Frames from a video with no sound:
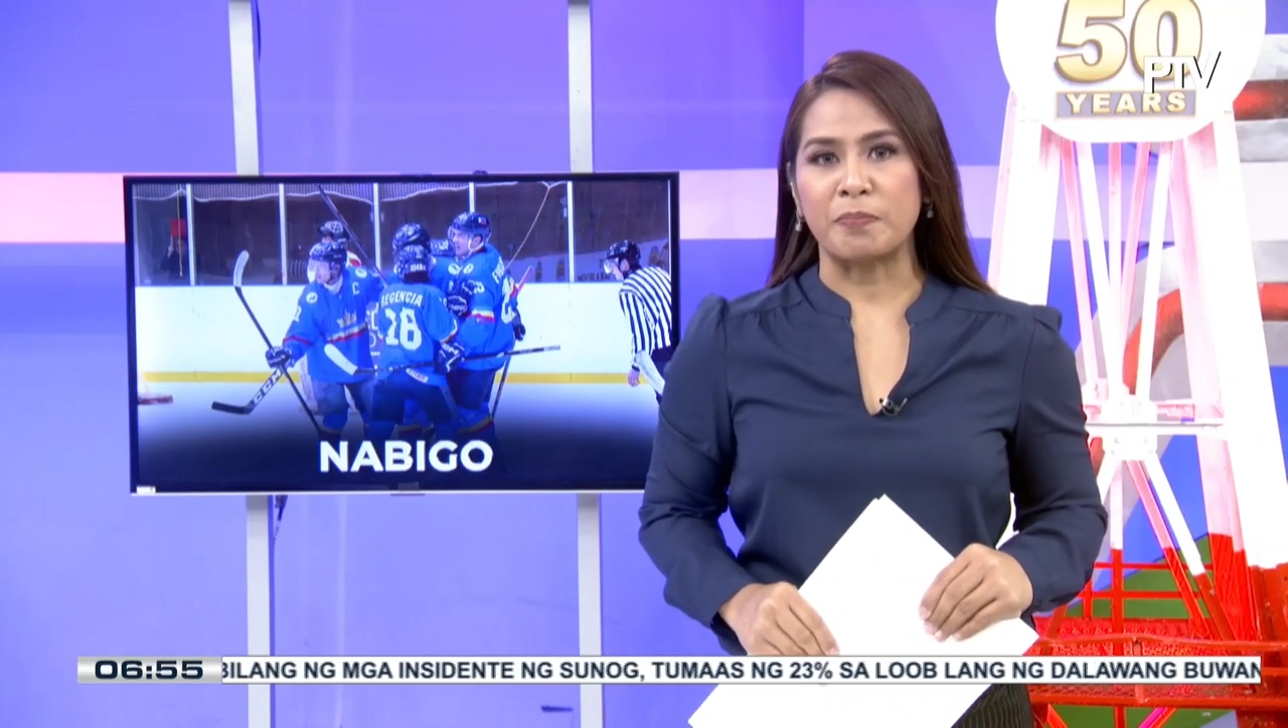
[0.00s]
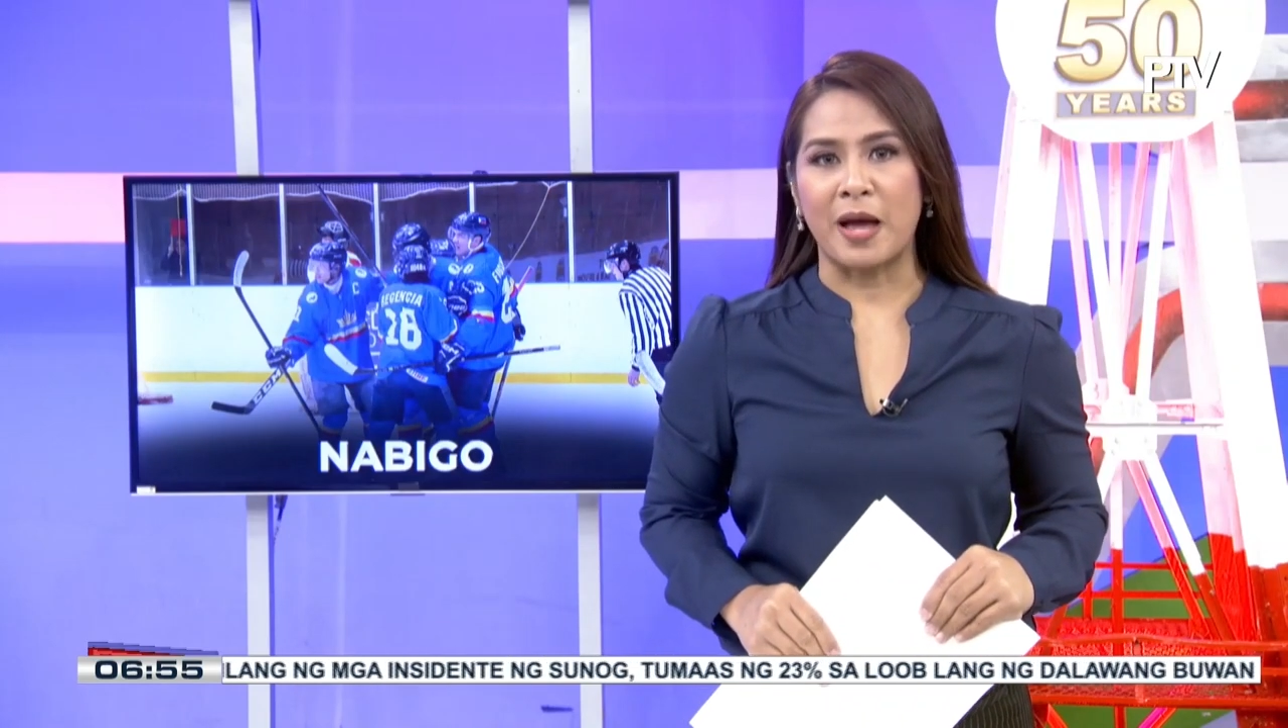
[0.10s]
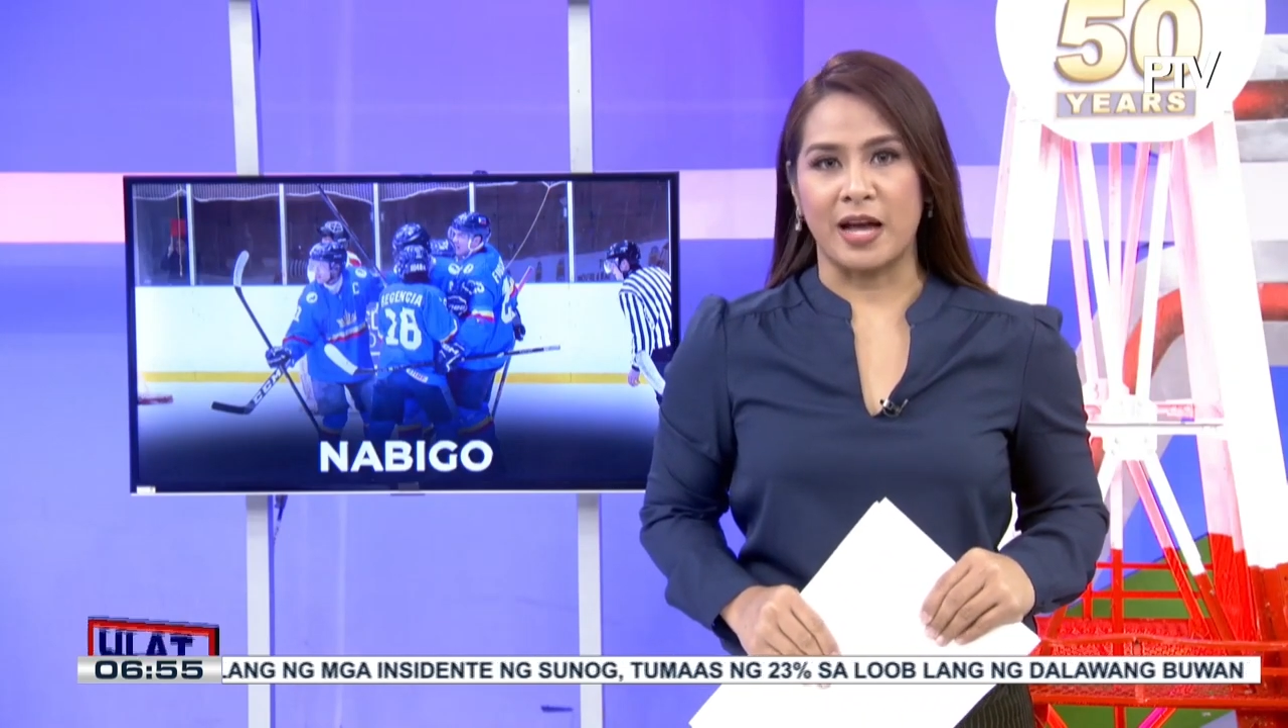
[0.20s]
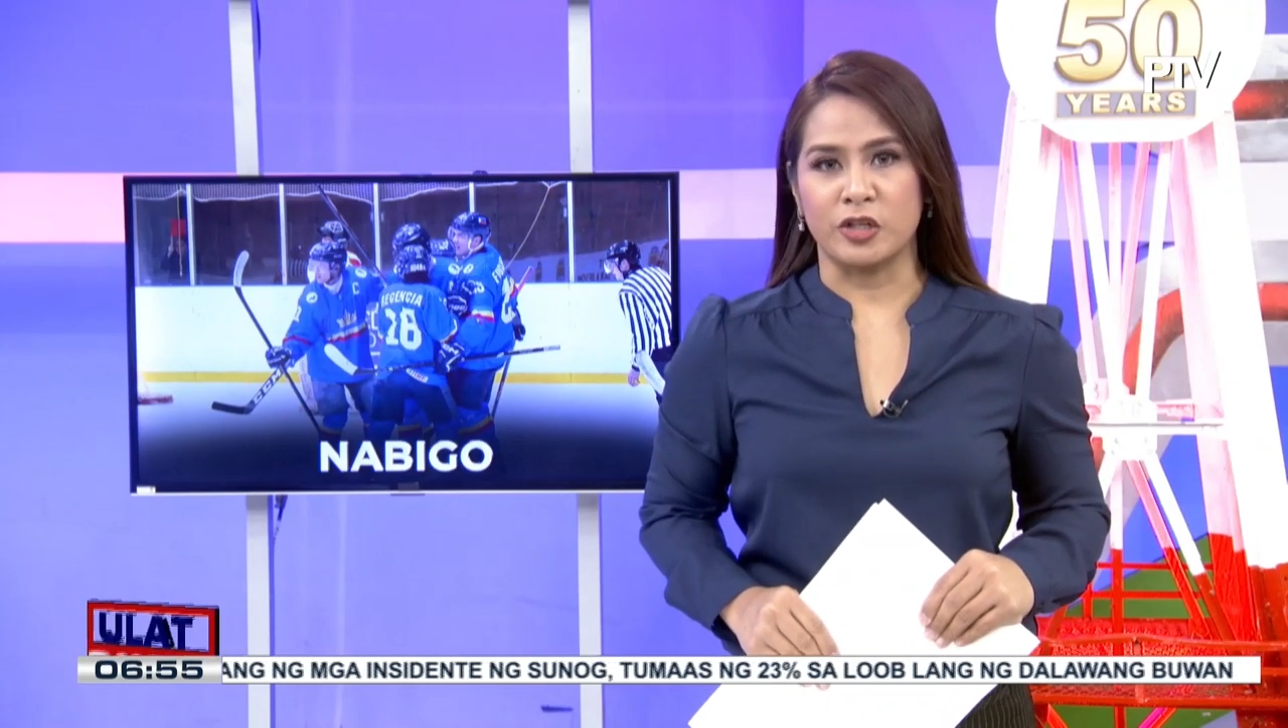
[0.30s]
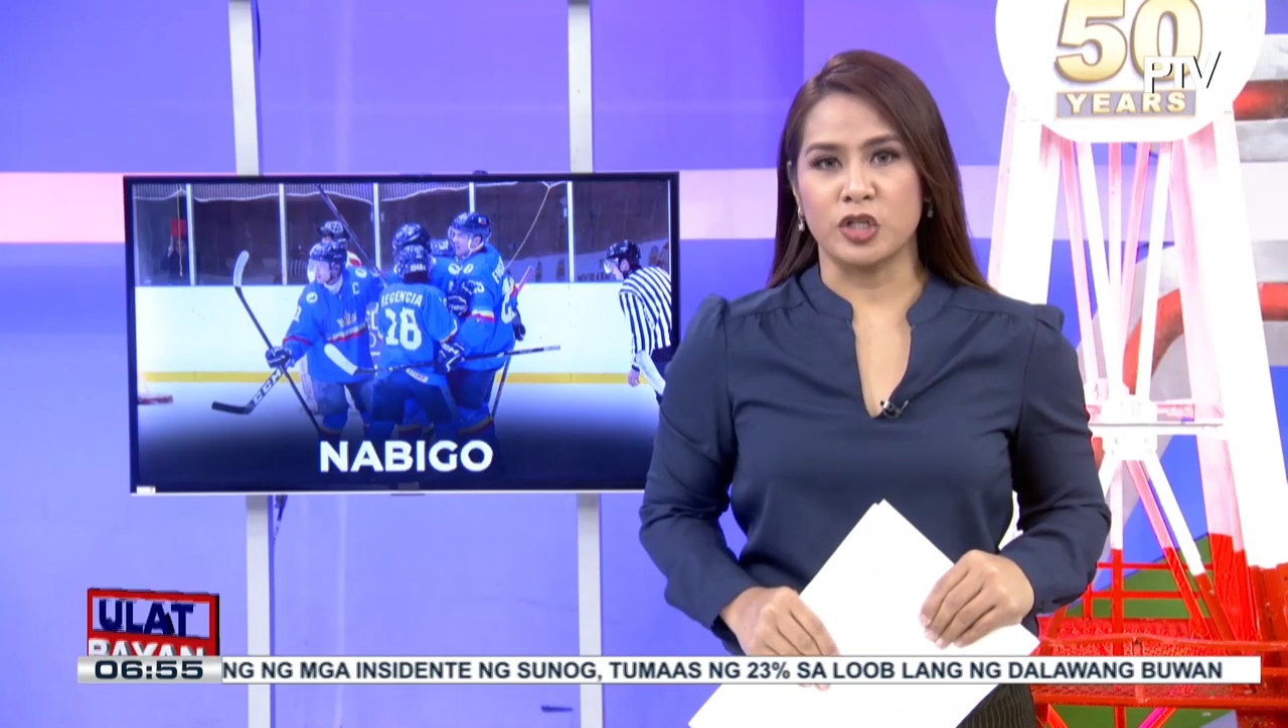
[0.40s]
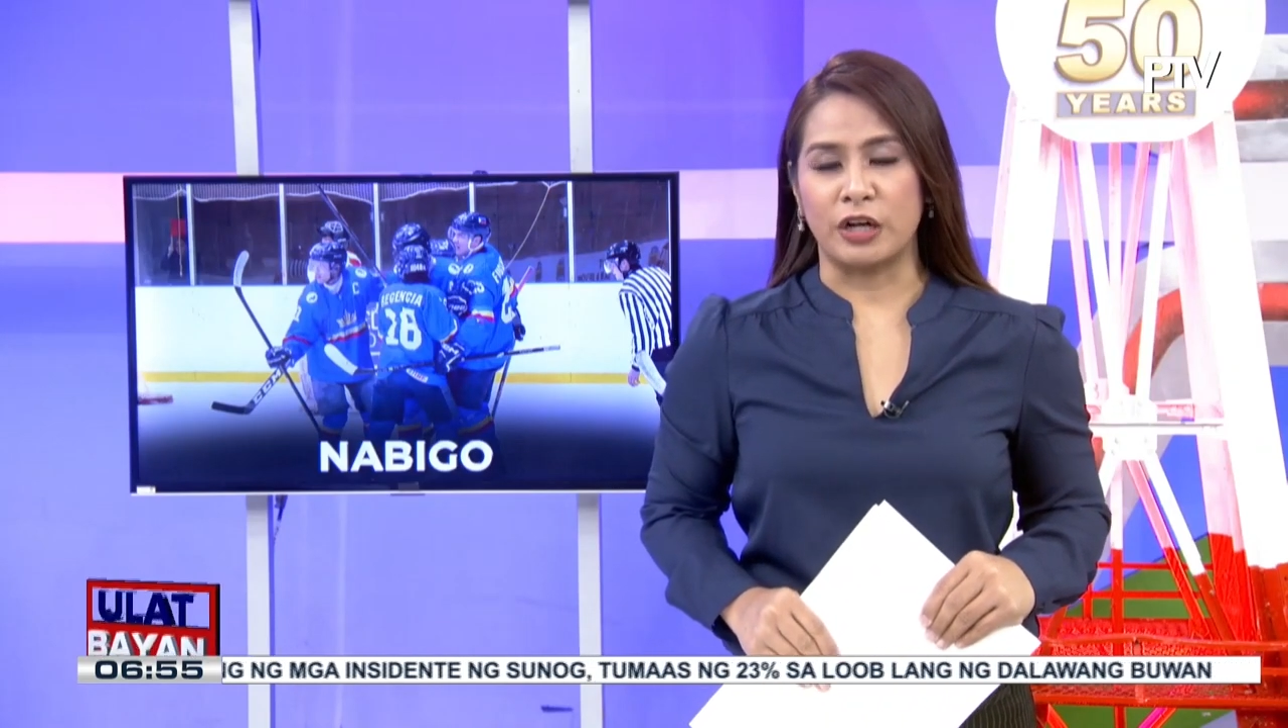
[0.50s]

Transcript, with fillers: match